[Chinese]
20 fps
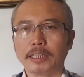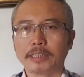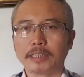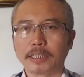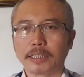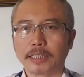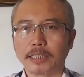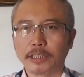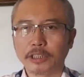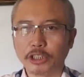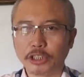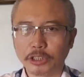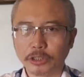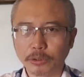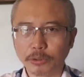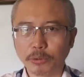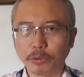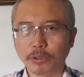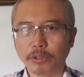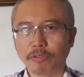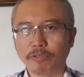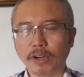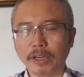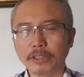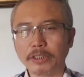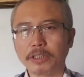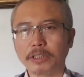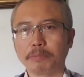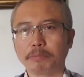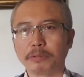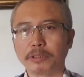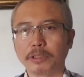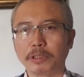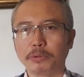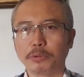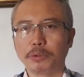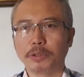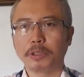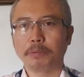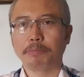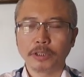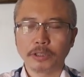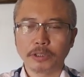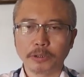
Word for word: 这个行动的方式不正确。